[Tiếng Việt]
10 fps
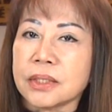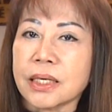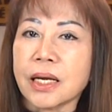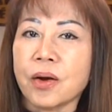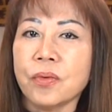
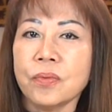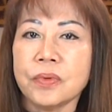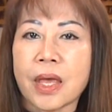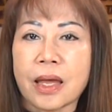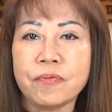Tranh đấu
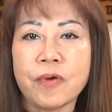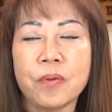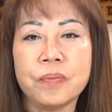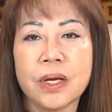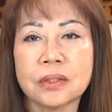giải
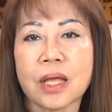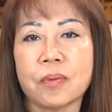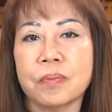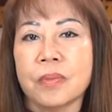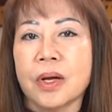phóng dân
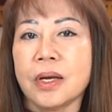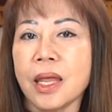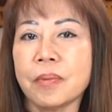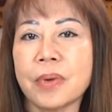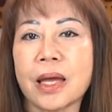tộc
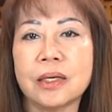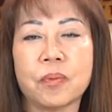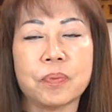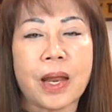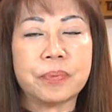đem lại
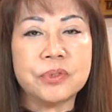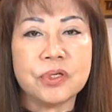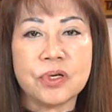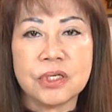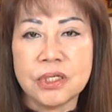độc lập
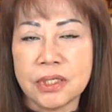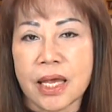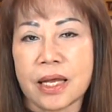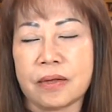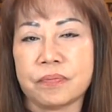cho nước
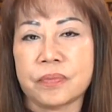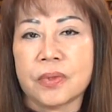nhà